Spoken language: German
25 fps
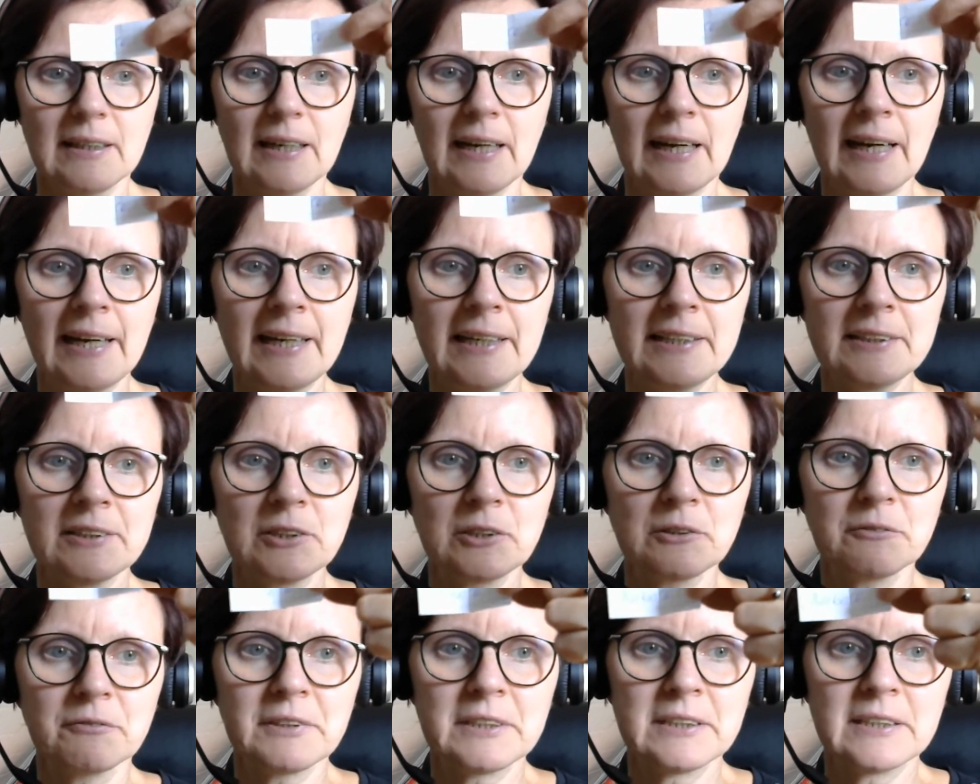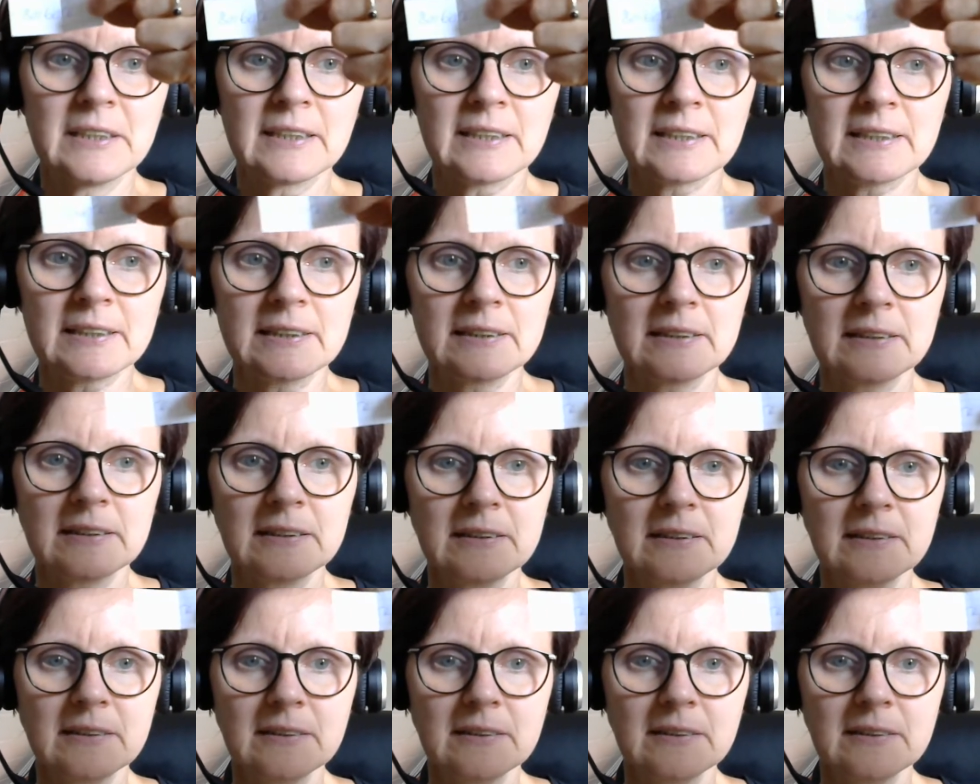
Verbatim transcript: eine Gewinnerin.